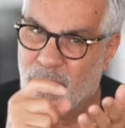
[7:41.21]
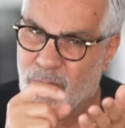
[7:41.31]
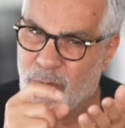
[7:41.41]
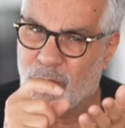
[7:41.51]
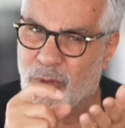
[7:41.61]

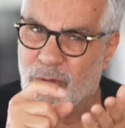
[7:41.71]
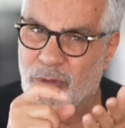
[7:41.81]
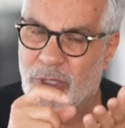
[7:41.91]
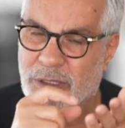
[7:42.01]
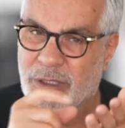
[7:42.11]
Bu konu
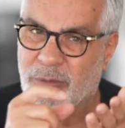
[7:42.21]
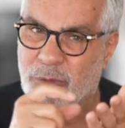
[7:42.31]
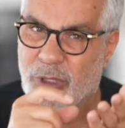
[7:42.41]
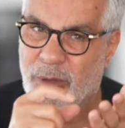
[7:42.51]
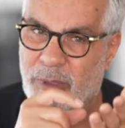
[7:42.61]
yazılı
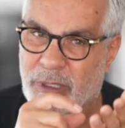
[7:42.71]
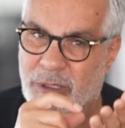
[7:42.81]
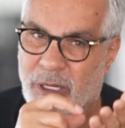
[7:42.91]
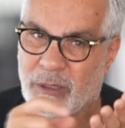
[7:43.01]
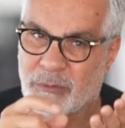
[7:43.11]

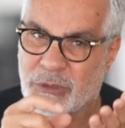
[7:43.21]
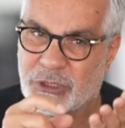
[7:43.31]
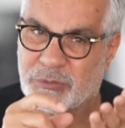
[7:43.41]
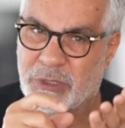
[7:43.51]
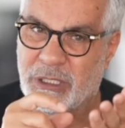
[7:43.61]
mutabakata
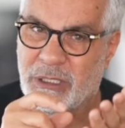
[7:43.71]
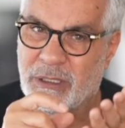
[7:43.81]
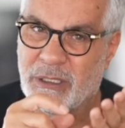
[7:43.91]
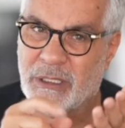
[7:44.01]
alınmış mı?